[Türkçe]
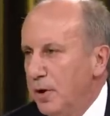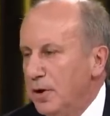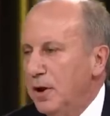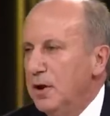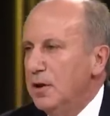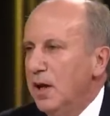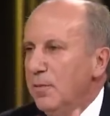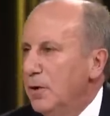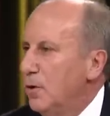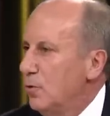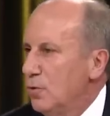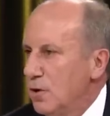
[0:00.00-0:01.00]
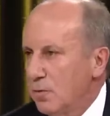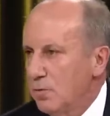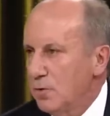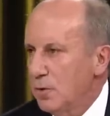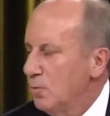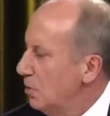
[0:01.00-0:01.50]
Bedeli niye ben
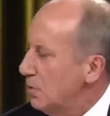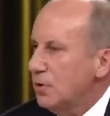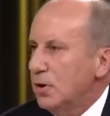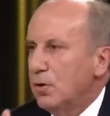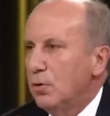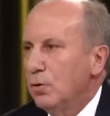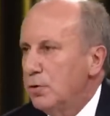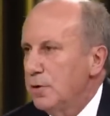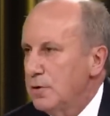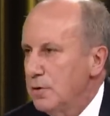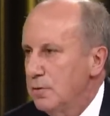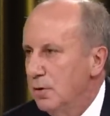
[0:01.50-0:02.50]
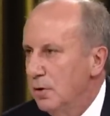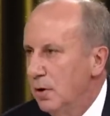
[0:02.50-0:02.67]
ödeyecekmişim? Kılıçdaroğlu ödesin.